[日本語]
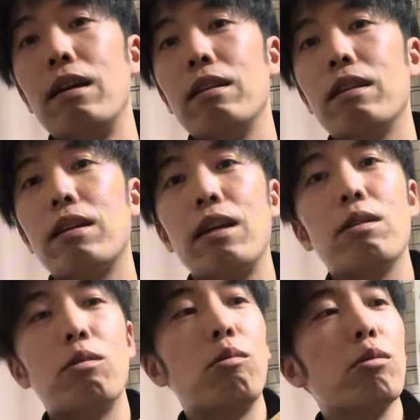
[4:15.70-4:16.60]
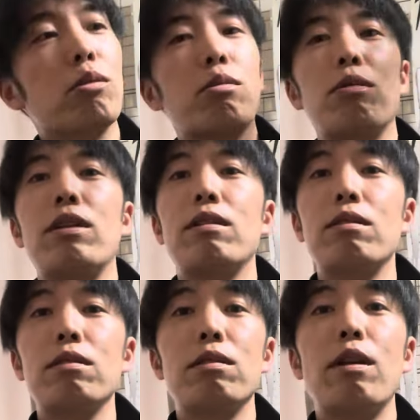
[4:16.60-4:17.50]
で、原稿をちょっと低
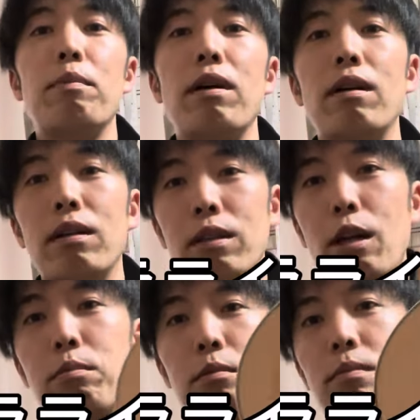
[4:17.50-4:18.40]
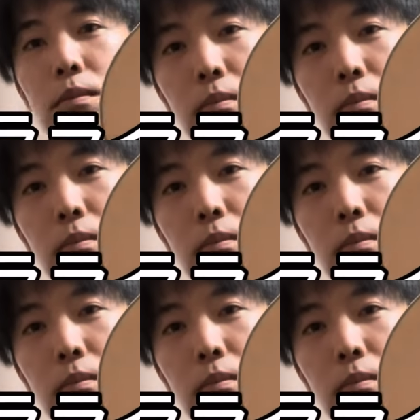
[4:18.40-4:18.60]
くすれば、多分、